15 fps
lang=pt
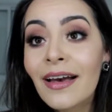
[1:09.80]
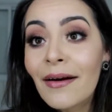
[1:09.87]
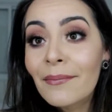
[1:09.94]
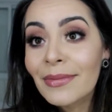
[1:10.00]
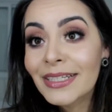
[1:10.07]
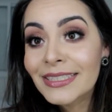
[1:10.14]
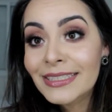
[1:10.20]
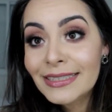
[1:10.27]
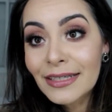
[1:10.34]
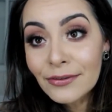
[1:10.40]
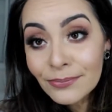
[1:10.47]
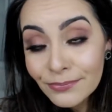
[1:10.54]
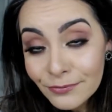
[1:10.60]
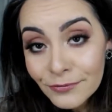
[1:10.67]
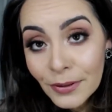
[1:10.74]
Mas
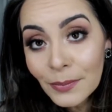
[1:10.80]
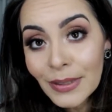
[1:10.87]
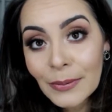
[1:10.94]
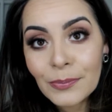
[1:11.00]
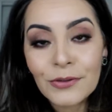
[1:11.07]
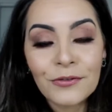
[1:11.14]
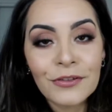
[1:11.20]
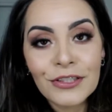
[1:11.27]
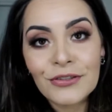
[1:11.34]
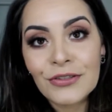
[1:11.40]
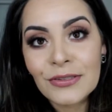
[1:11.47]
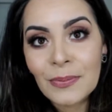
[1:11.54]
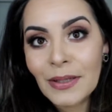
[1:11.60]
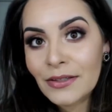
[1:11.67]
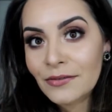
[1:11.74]
então, vamos lá pro vídeo,
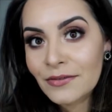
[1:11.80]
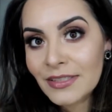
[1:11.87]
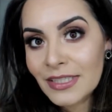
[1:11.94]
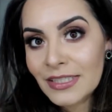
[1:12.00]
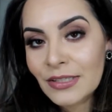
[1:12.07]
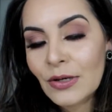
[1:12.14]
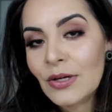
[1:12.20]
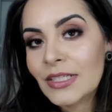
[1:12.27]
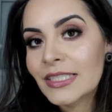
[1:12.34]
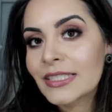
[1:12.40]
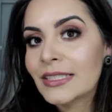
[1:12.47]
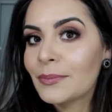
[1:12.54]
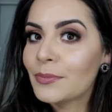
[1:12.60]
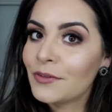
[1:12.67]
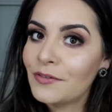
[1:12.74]
espero que vocês
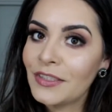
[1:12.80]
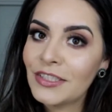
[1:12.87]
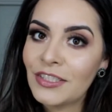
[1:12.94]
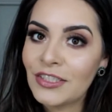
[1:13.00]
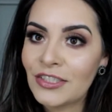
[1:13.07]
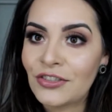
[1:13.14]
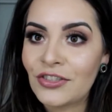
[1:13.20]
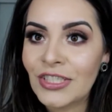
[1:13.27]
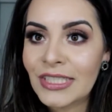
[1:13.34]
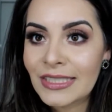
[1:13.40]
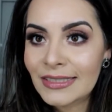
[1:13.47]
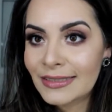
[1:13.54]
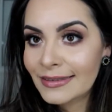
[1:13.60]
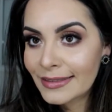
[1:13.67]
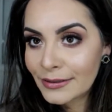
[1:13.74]
gostem, e aproveitem as
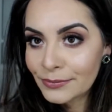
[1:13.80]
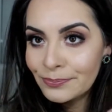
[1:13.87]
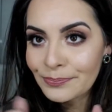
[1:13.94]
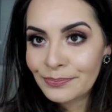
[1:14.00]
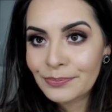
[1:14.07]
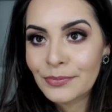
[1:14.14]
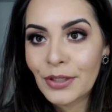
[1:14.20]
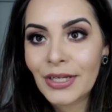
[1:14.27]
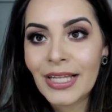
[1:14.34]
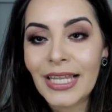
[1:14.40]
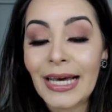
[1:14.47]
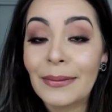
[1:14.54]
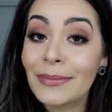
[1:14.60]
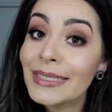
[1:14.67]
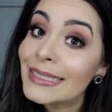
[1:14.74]
dicas, então bora
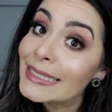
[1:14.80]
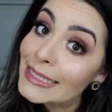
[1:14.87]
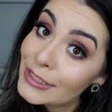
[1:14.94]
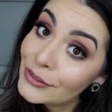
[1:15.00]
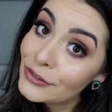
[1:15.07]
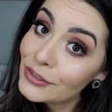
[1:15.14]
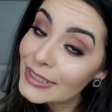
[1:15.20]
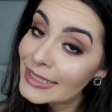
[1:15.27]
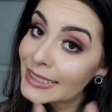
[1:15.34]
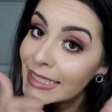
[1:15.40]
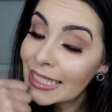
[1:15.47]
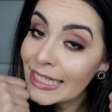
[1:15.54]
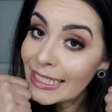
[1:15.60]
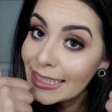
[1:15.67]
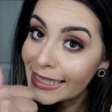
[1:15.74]
lá. Mas antes,
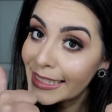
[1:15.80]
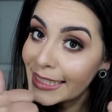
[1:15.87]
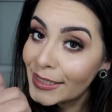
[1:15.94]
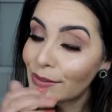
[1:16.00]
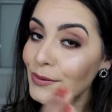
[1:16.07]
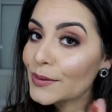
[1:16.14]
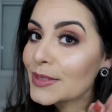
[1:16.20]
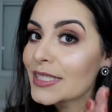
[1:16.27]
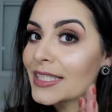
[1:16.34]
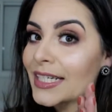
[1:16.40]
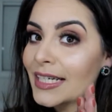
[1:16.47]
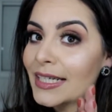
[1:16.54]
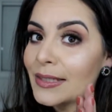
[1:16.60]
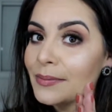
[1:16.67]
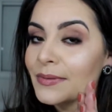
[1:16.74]
clica no
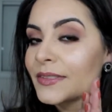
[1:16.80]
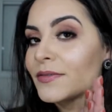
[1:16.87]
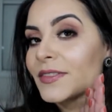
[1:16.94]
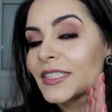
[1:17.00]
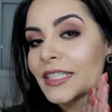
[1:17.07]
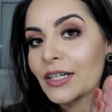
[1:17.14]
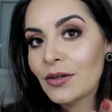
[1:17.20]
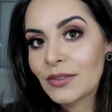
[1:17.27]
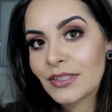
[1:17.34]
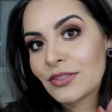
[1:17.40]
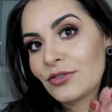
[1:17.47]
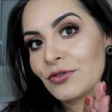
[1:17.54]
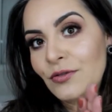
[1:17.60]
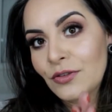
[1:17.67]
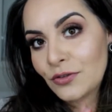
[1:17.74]
gostei aí se você
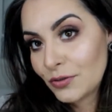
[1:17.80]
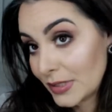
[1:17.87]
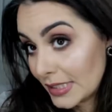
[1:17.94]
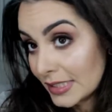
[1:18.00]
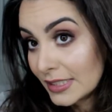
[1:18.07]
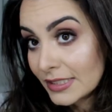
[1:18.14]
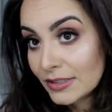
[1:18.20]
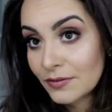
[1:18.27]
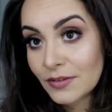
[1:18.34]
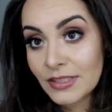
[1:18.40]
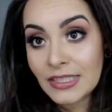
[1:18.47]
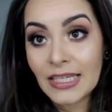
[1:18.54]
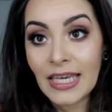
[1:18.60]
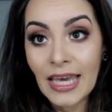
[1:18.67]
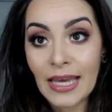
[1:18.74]
gosta de vídeo assim, se
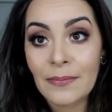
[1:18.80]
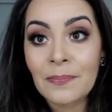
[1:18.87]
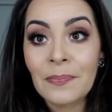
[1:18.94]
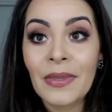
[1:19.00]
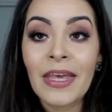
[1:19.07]
você quer